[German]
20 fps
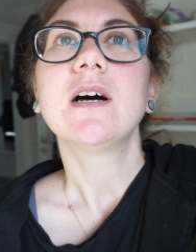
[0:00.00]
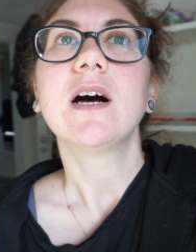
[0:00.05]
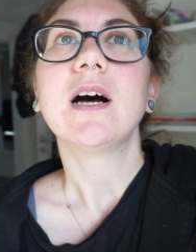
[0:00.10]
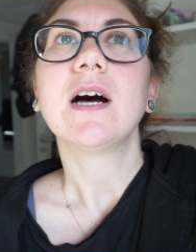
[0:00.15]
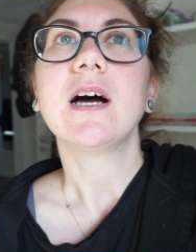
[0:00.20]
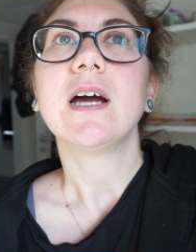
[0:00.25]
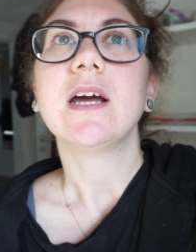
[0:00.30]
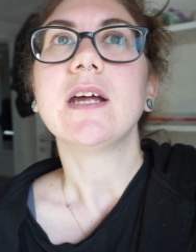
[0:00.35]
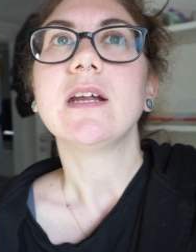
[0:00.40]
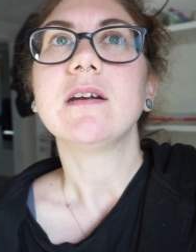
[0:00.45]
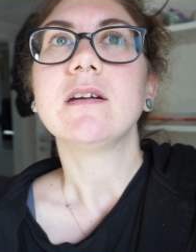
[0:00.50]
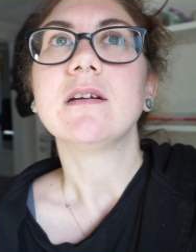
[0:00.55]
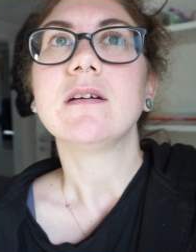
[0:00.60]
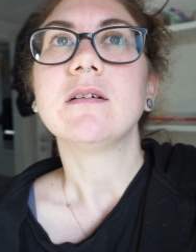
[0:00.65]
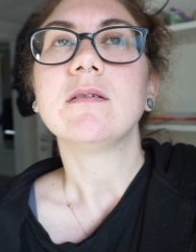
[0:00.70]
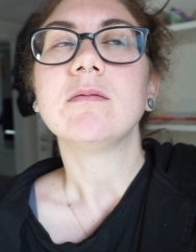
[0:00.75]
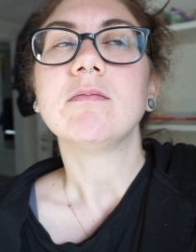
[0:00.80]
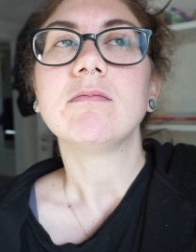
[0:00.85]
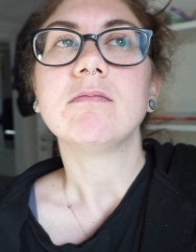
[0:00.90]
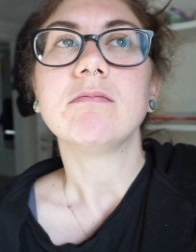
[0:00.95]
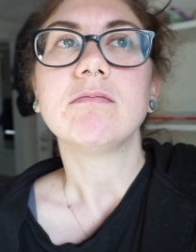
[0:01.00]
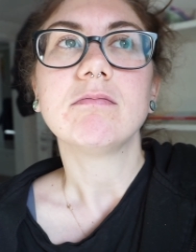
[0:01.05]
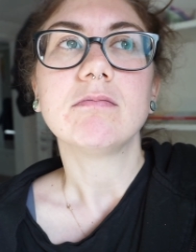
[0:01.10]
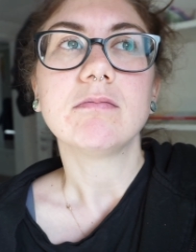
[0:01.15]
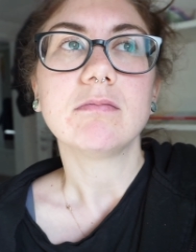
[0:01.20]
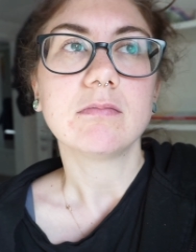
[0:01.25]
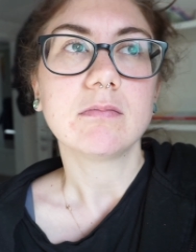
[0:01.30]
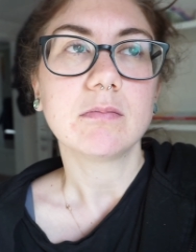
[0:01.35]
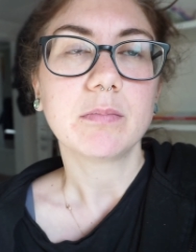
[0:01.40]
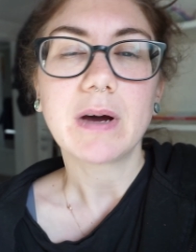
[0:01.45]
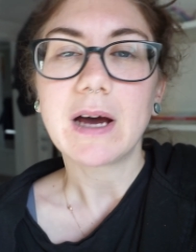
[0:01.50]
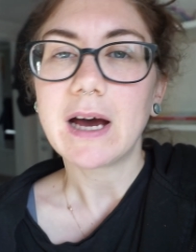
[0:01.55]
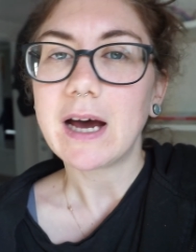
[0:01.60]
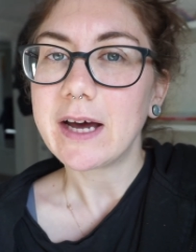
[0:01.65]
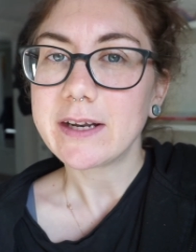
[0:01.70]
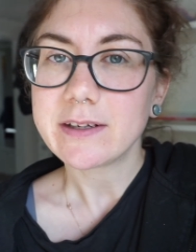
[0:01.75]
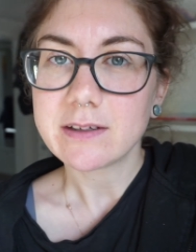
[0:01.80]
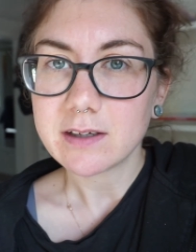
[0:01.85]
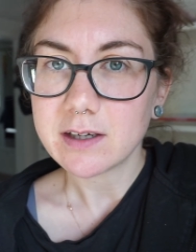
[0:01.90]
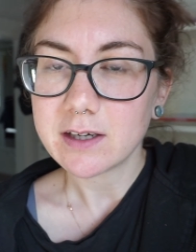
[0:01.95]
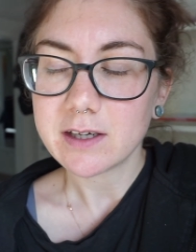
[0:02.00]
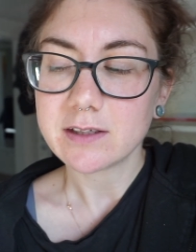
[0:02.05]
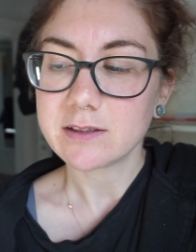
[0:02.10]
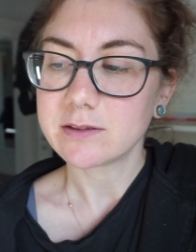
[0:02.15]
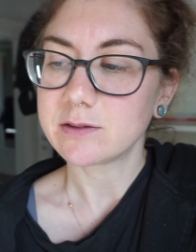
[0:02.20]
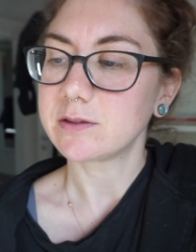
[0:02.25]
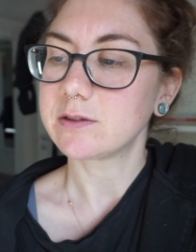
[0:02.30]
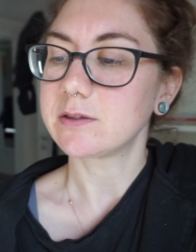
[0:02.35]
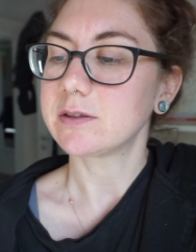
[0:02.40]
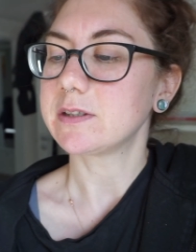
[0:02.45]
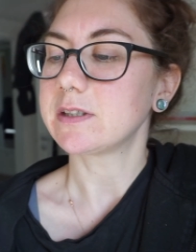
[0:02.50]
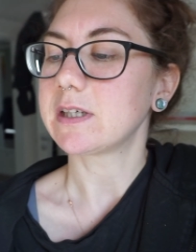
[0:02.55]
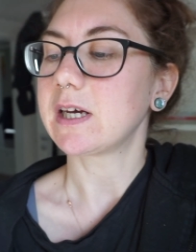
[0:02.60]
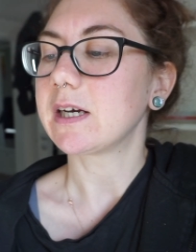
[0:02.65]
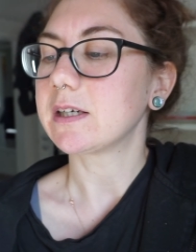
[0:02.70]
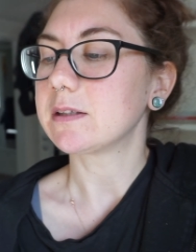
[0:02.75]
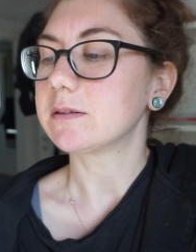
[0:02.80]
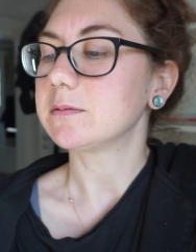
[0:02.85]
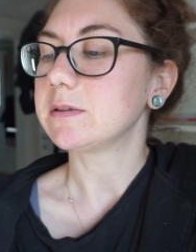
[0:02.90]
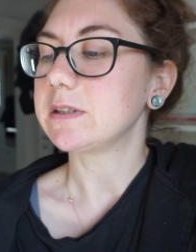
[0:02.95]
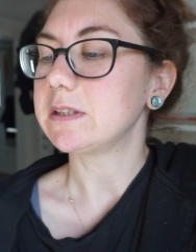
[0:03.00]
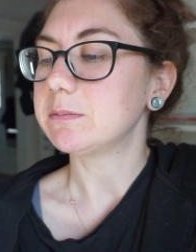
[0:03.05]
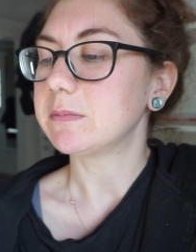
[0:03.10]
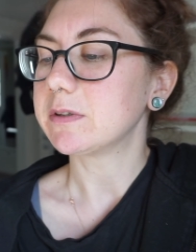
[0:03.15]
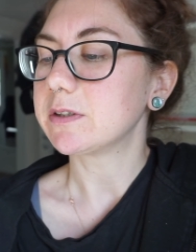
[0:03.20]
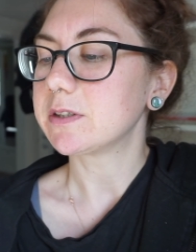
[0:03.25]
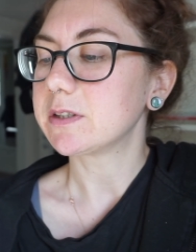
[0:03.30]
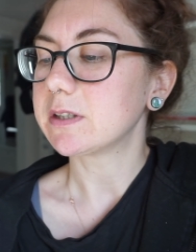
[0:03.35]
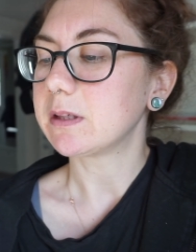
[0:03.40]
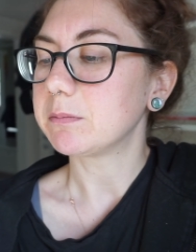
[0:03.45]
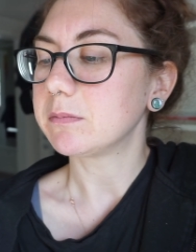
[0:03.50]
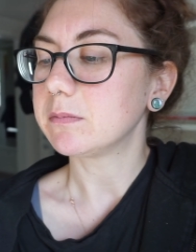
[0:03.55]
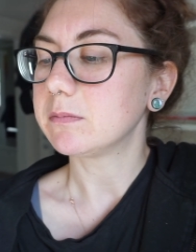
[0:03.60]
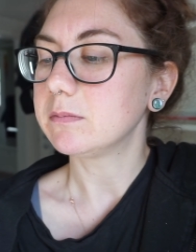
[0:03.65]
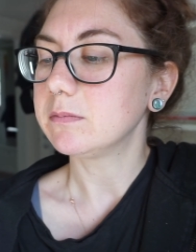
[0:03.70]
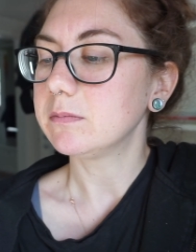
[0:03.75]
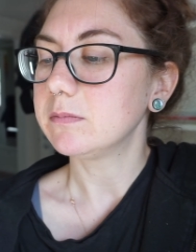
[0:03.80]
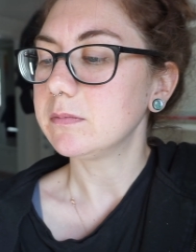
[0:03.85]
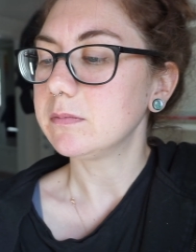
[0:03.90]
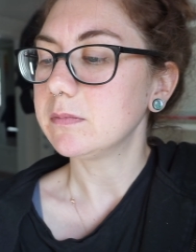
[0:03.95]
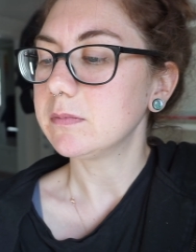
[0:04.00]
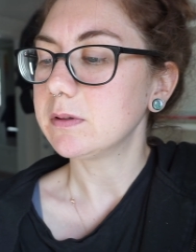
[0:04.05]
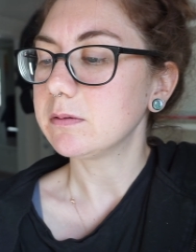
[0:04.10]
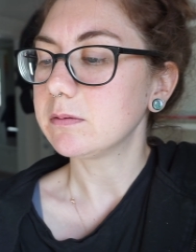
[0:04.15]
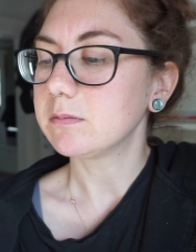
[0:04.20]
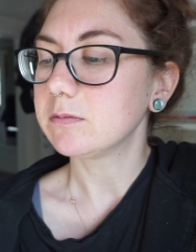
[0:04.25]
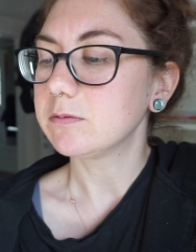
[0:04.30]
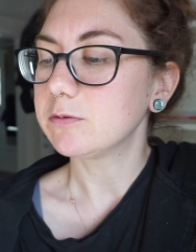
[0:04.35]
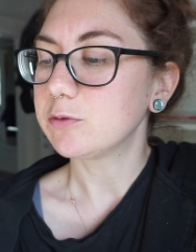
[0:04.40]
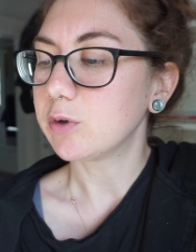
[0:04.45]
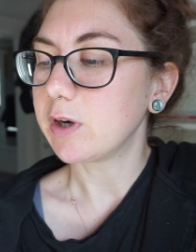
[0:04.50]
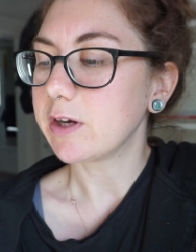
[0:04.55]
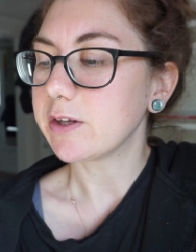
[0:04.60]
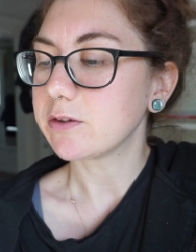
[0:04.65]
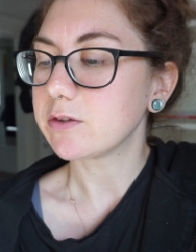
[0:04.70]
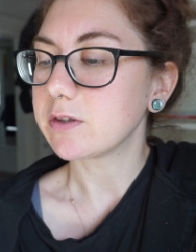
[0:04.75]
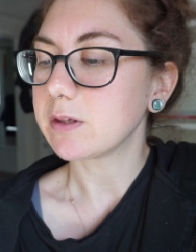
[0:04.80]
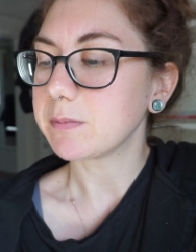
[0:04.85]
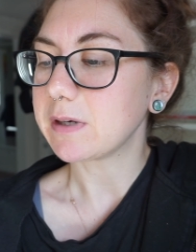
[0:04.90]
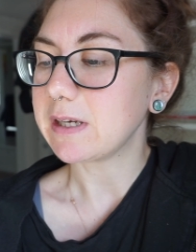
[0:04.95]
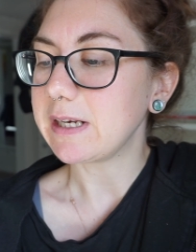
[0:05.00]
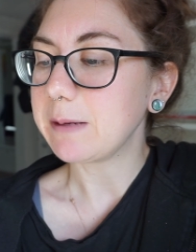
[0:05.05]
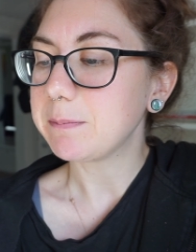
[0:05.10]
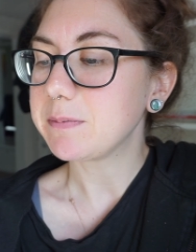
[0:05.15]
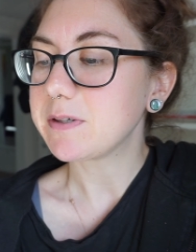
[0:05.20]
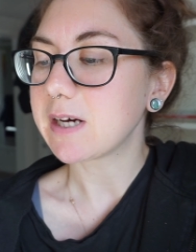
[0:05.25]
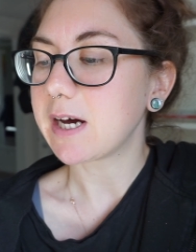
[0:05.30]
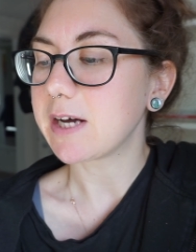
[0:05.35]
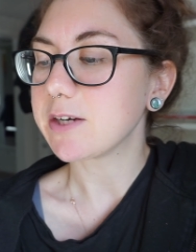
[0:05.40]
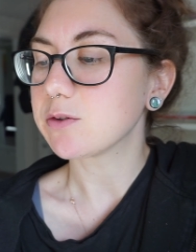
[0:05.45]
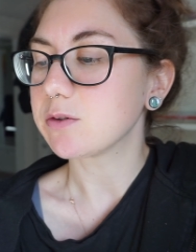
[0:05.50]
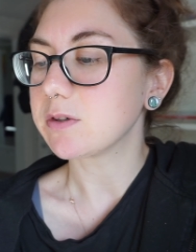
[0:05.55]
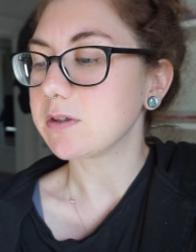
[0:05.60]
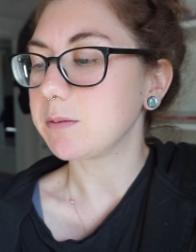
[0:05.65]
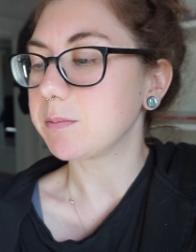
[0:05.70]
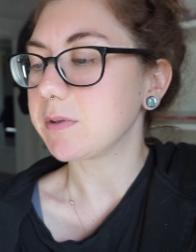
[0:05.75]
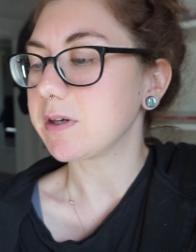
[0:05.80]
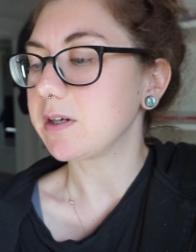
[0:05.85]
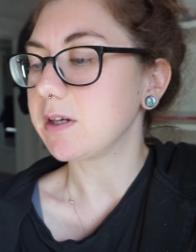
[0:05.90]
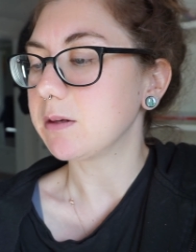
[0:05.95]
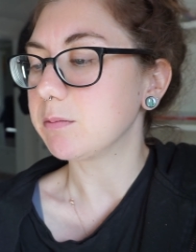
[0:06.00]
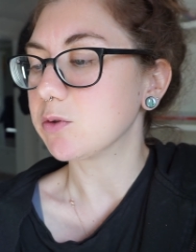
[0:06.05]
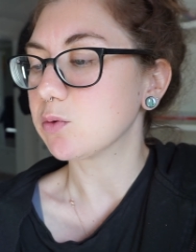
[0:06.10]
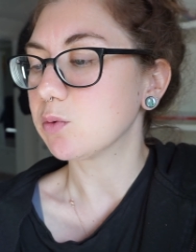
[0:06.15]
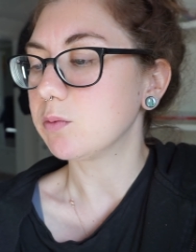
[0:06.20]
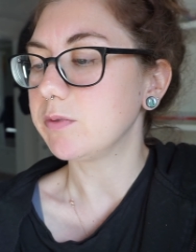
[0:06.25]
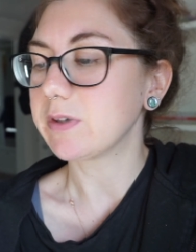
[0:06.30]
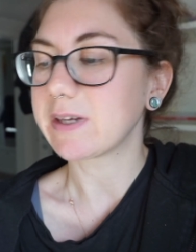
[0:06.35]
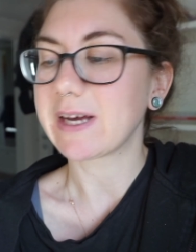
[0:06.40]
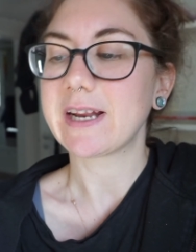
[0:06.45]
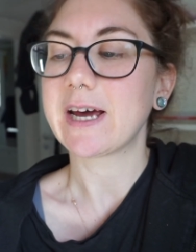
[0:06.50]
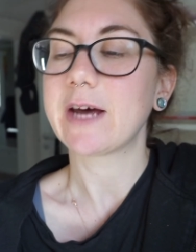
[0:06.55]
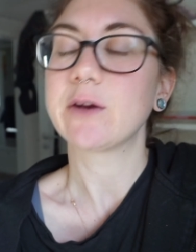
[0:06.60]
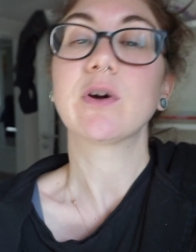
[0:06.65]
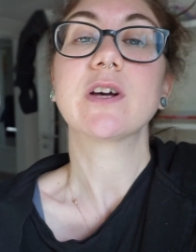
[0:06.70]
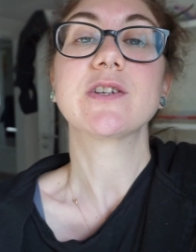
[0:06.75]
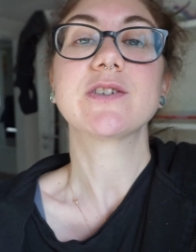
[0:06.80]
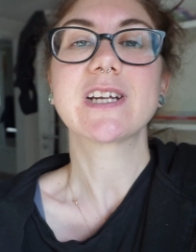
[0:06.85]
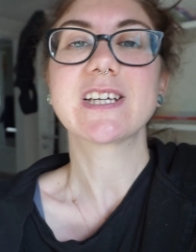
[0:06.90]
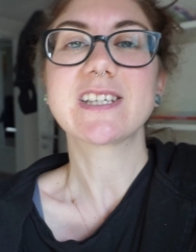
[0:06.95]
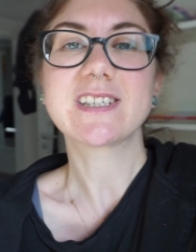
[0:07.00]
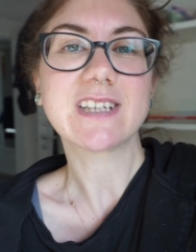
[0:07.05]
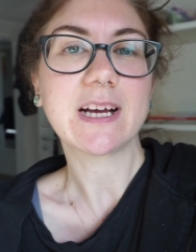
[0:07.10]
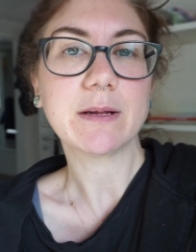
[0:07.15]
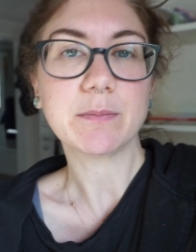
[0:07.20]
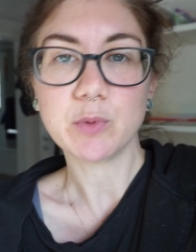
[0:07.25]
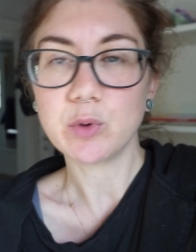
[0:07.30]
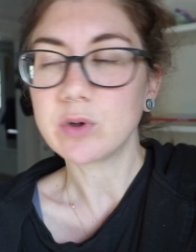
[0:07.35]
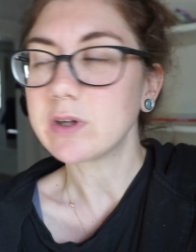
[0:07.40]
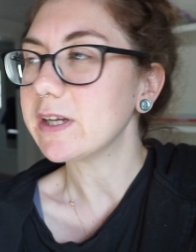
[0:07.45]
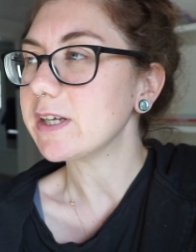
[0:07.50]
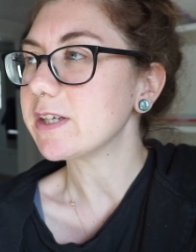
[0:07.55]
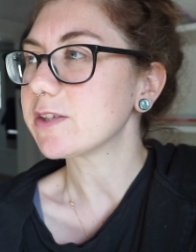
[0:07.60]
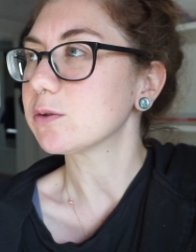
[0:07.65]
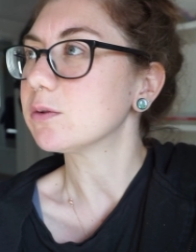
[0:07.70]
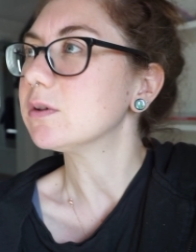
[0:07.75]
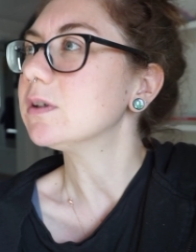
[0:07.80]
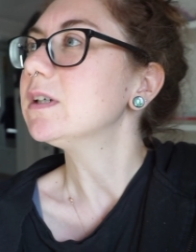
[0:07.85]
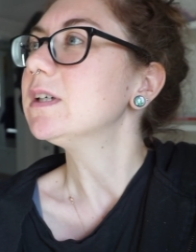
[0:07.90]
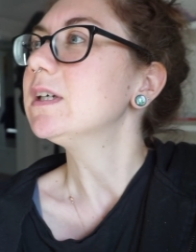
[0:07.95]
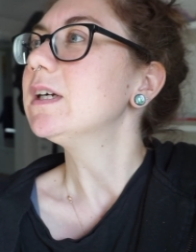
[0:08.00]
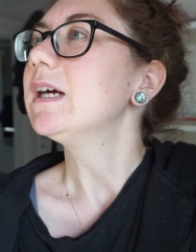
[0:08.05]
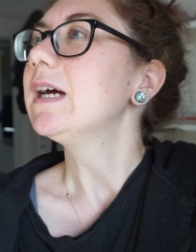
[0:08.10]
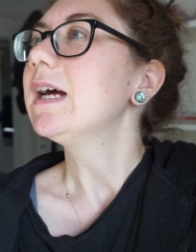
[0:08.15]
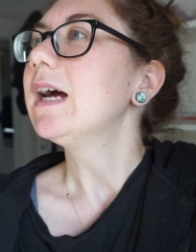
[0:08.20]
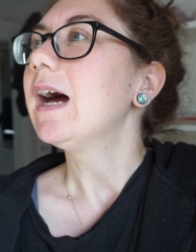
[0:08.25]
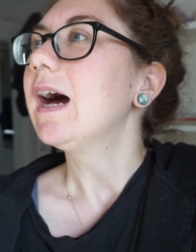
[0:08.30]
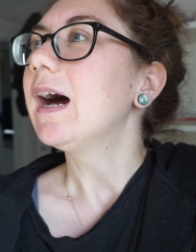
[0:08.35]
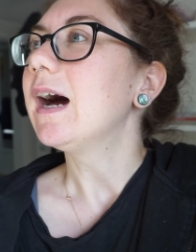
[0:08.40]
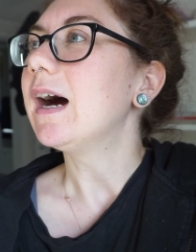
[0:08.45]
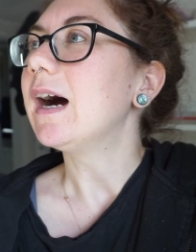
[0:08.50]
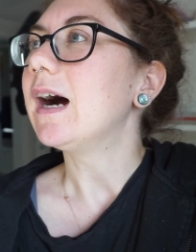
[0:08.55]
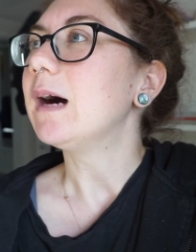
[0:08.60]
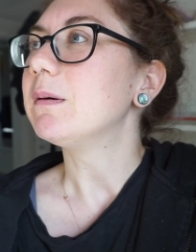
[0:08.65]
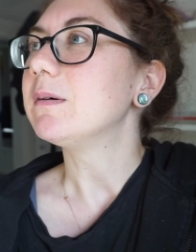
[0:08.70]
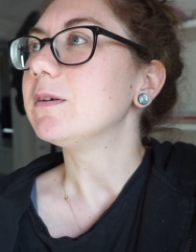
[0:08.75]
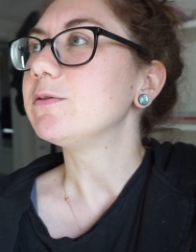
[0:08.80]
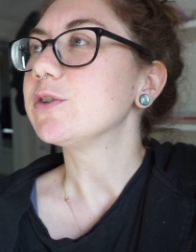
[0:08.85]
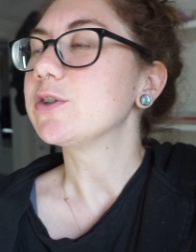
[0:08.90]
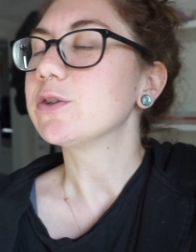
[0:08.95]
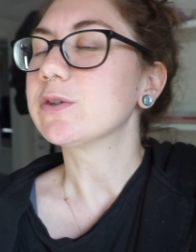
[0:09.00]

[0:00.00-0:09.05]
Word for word: einen Partner sozusagen, mit dem man zusammen vorher zusammen gelebt hat und den man dann hier besuchen will, keine Ahnung. Also das ist halt möglich so. Aber für